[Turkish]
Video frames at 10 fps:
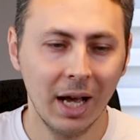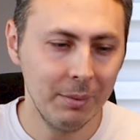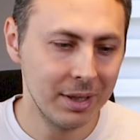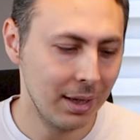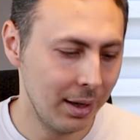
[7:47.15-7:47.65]

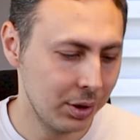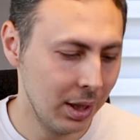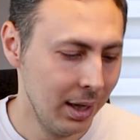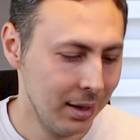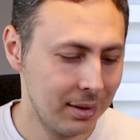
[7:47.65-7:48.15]
Yani mesela
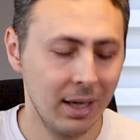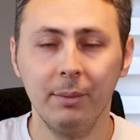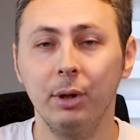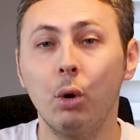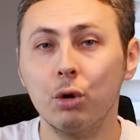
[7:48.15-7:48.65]
işte
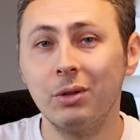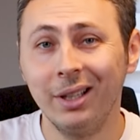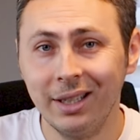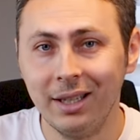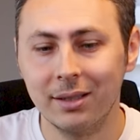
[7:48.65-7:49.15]
seramik
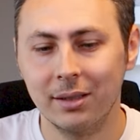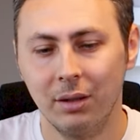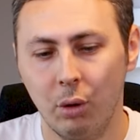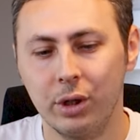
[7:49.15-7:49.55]
konusunda da iyiyiz.